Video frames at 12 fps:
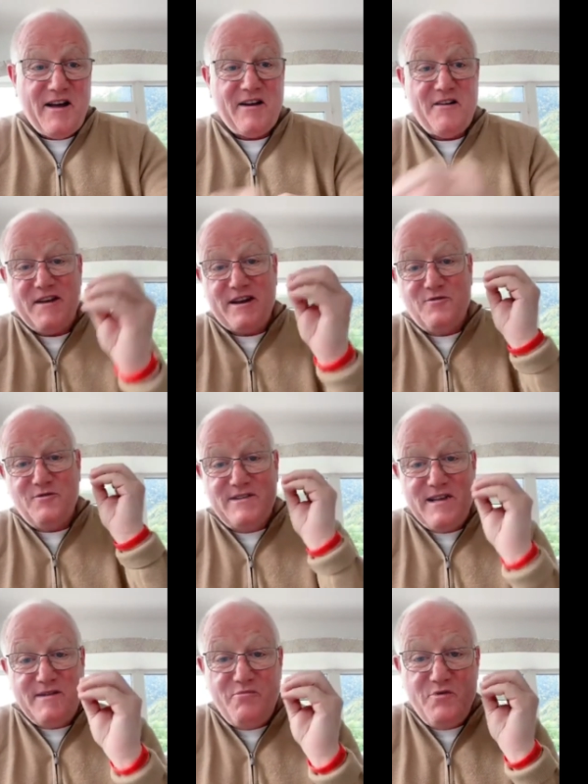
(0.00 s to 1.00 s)
En fait, le
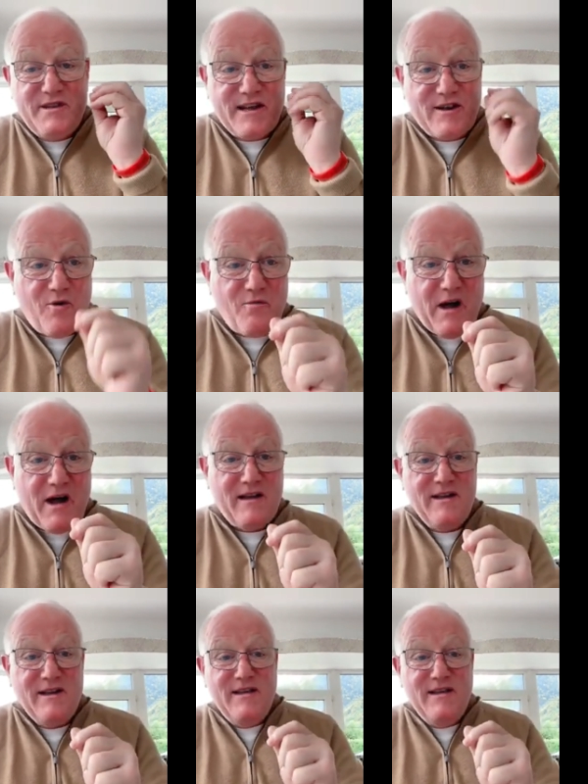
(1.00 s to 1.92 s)
début des combats